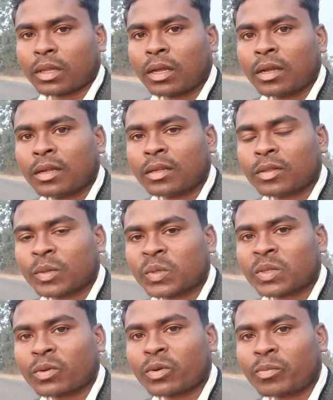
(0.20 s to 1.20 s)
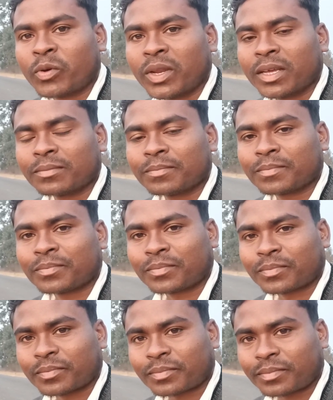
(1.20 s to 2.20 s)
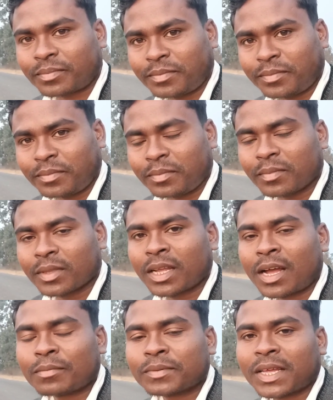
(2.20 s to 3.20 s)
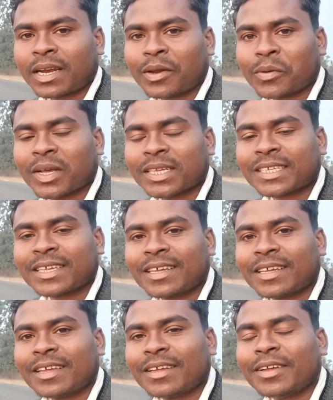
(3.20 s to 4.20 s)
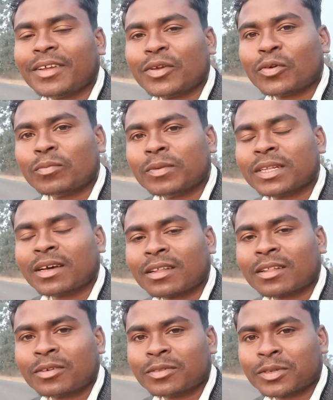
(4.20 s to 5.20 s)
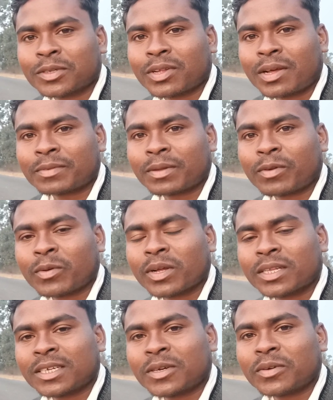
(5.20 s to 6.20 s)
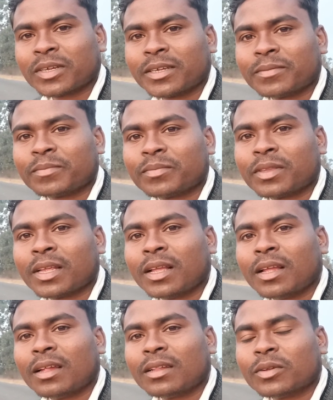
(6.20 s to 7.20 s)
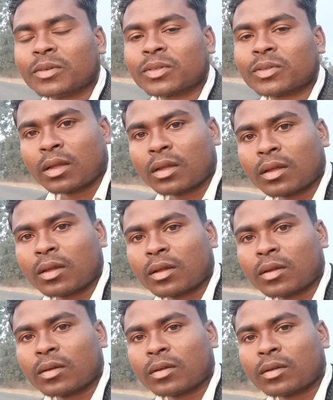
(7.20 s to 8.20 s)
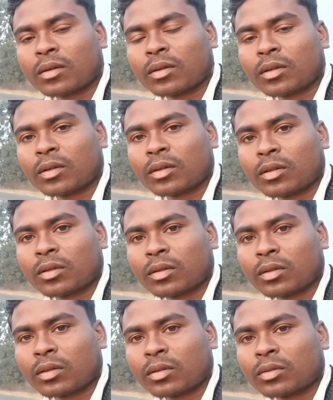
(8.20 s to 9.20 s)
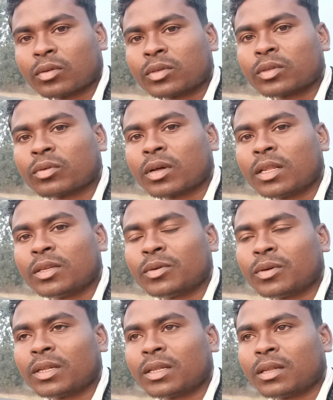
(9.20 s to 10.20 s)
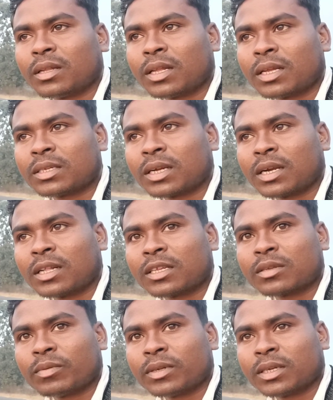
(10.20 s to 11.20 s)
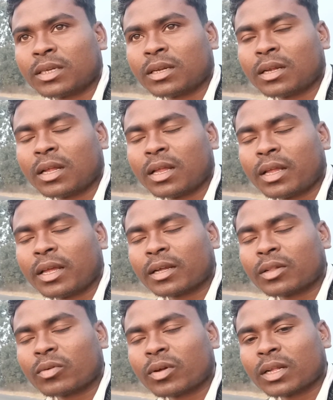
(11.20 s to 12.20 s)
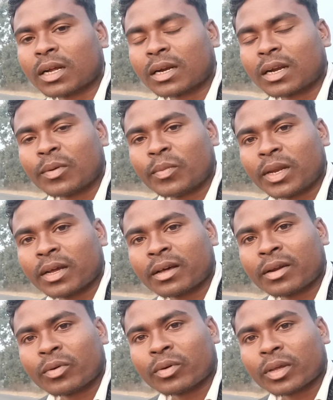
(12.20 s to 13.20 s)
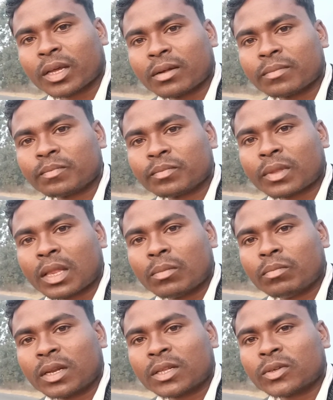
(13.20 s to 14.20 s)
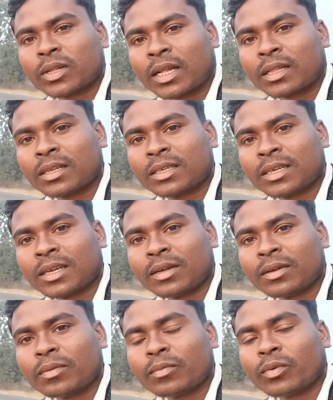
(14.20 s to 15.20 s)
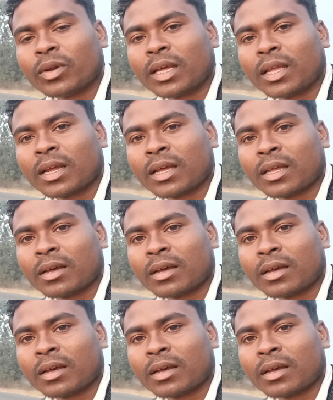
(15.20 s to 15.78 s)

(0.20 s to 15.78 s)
दोस्तों गुड मॉर्निंग आप सारे लोग कैसे हैं उम्मीद करता हूं दोस्तों आप सब लोग अच्छे होंगे दोस्तों आज दोस्तों कल जो है दस साढ़े दस बजे एक दुखद घटना मेरे घर हो गया मेरे जो दादाजी हैं वो नहीं रहे अब